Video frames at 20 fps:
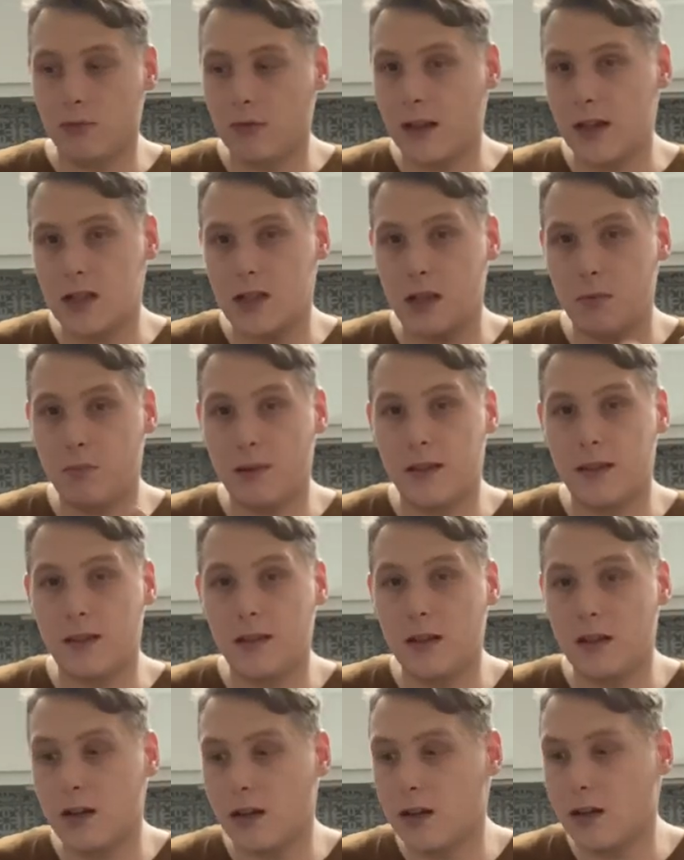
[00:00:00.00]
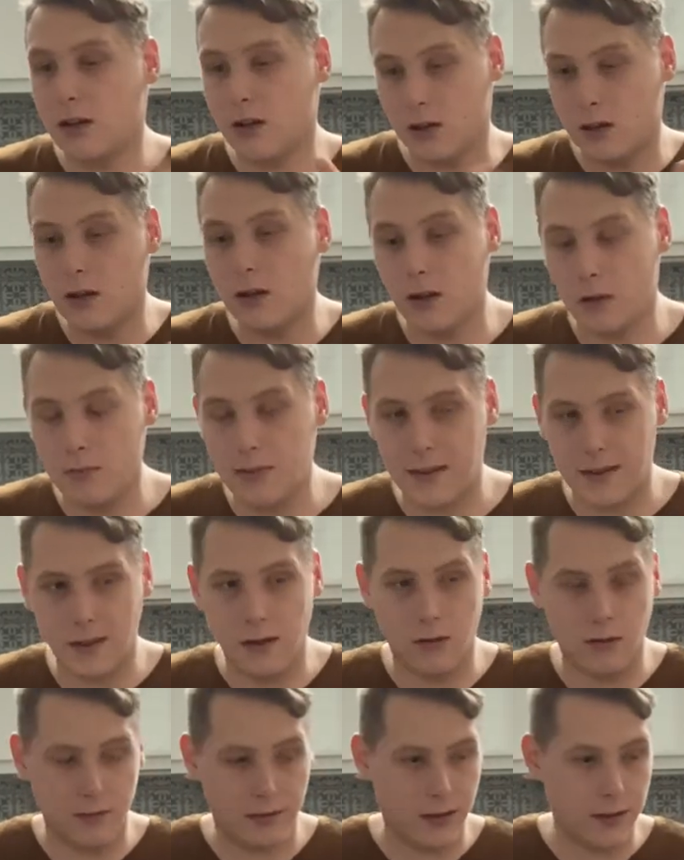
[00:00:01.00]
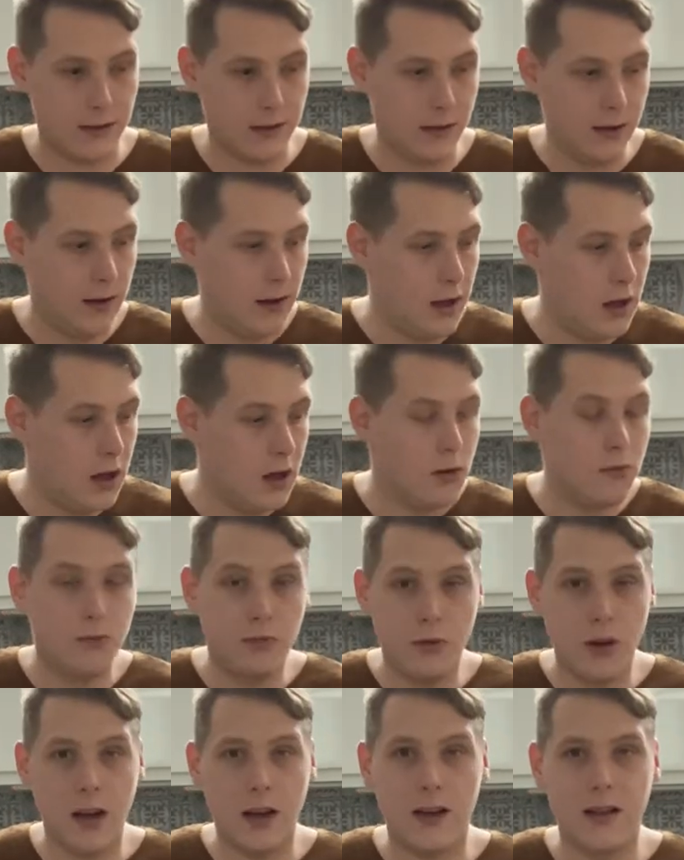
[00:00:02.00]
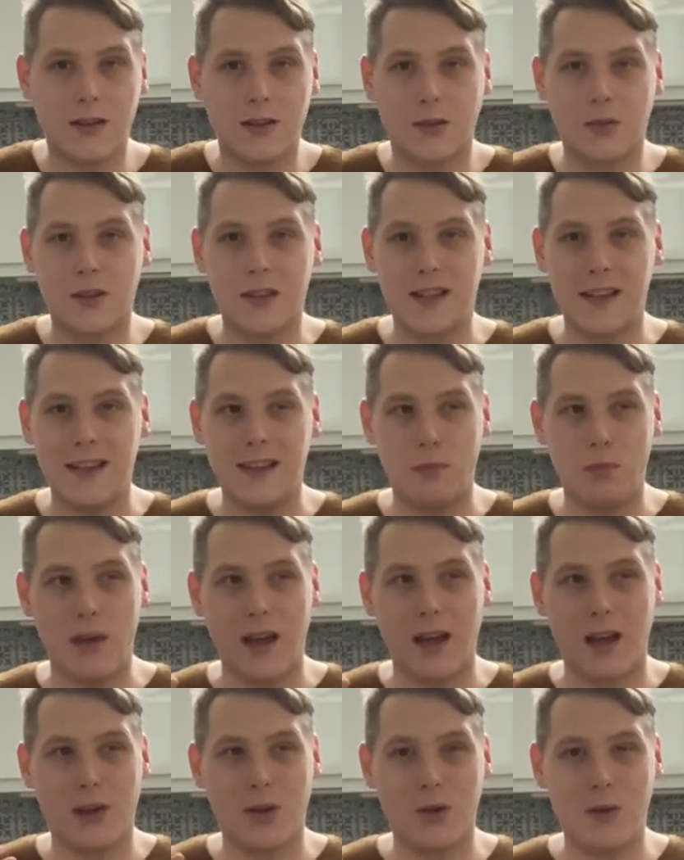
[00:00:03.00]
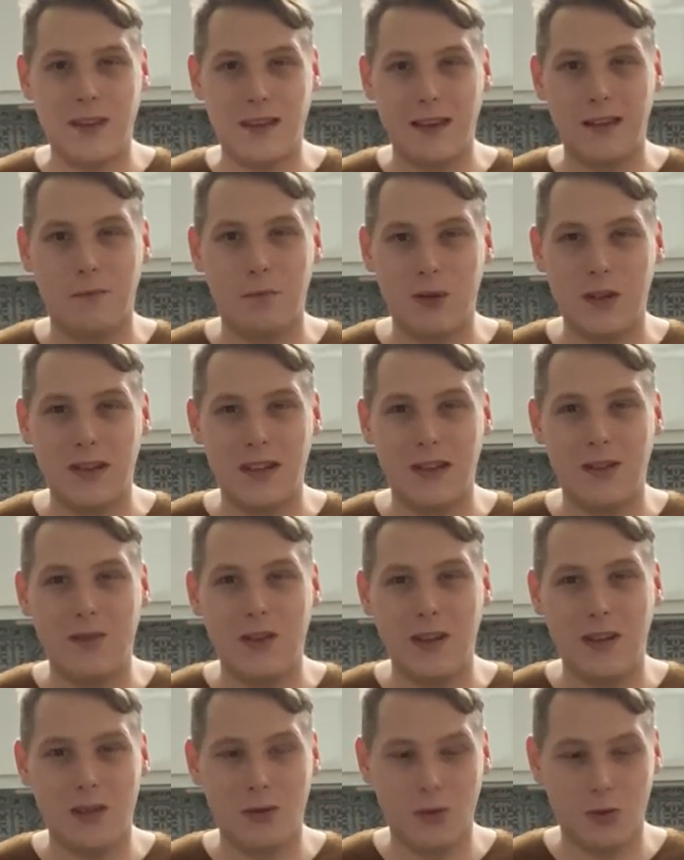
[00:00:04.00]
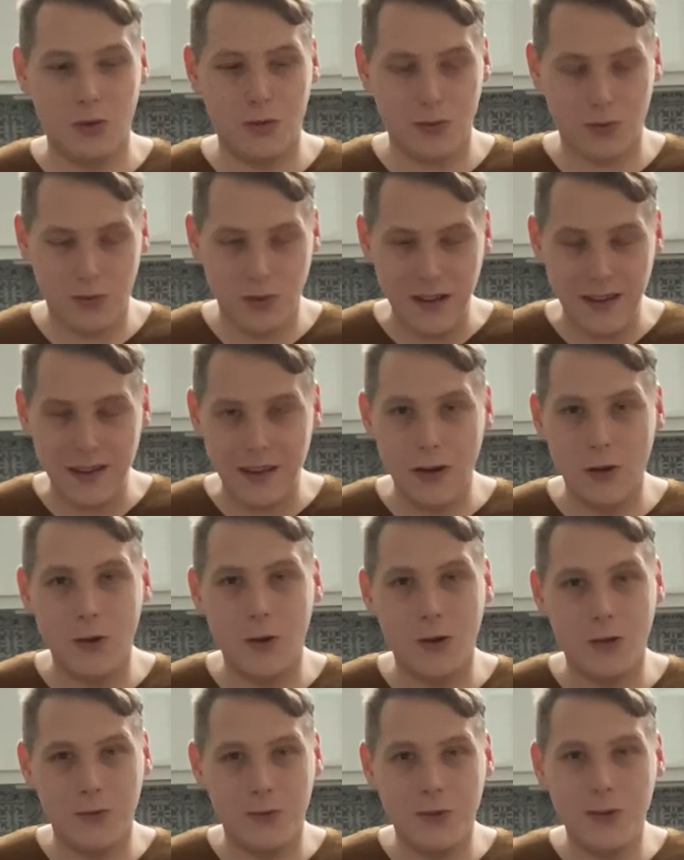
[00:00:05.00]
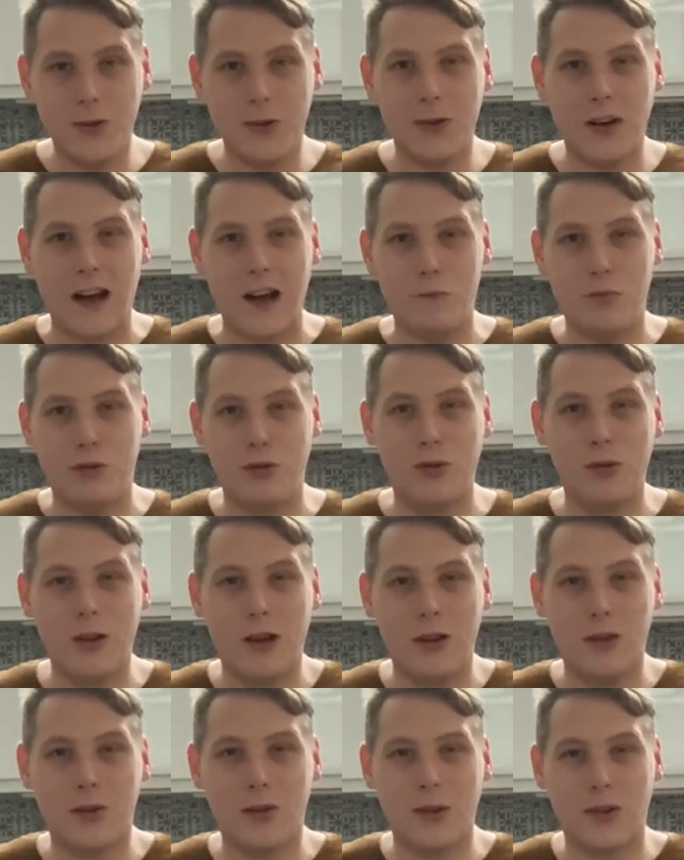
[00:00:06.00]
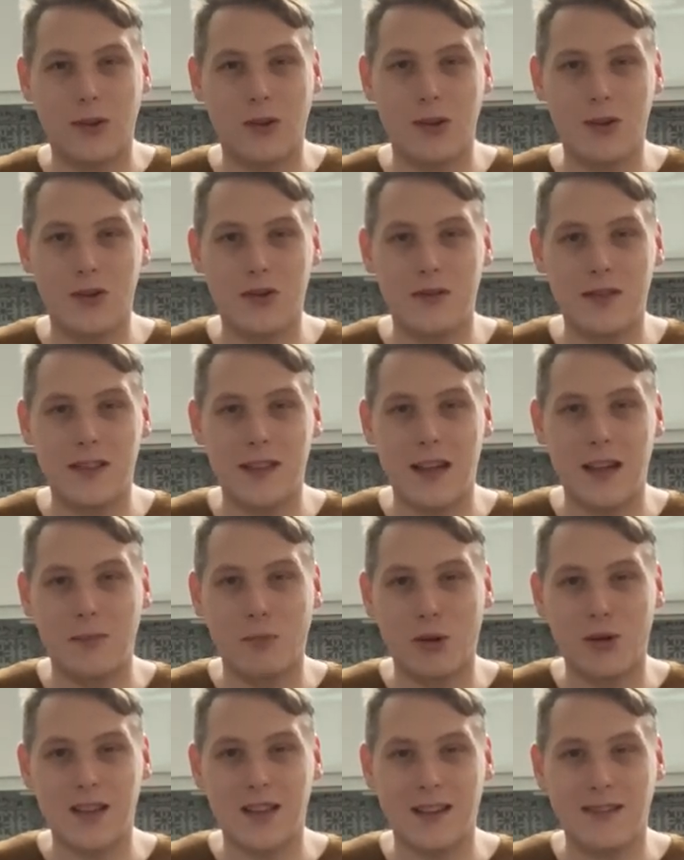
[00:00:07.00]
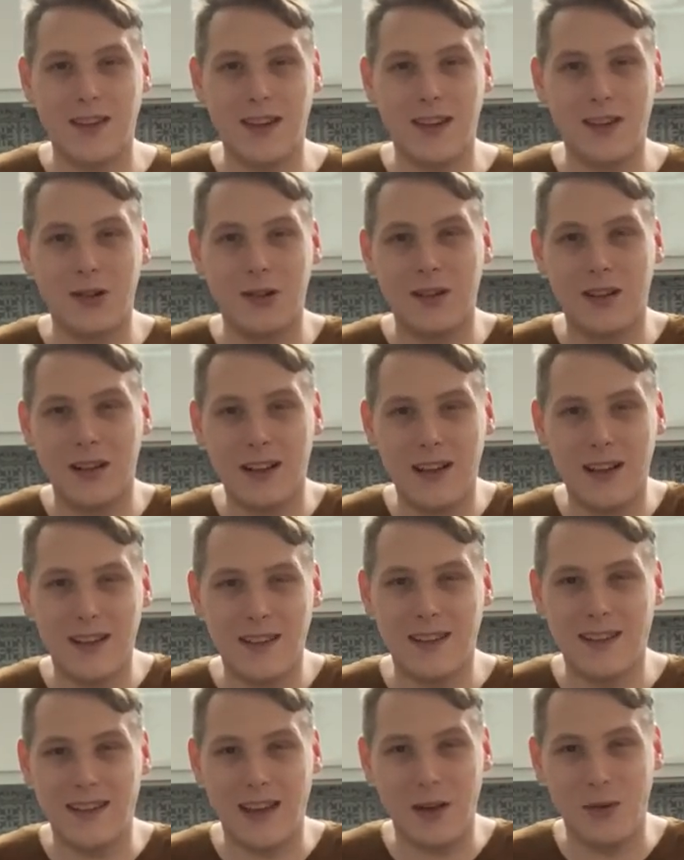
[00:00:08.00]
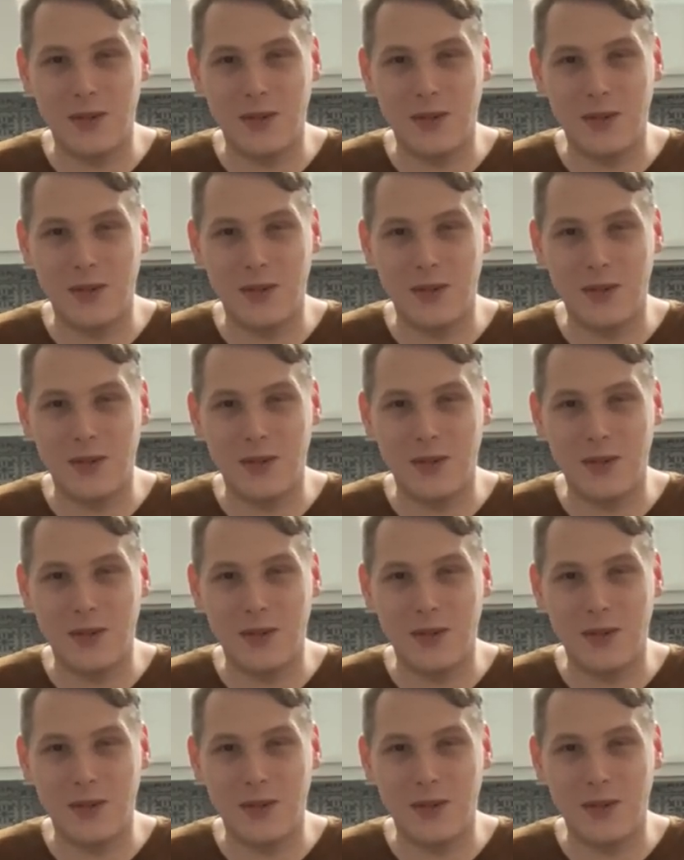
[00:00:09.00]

n'achète pas ça comme ça en fait. Voilà, donc j'espère que cette petite vidéo, vidéo vous aura plu. Sur ce, je vous dis à une prochaine vidéo. Salut,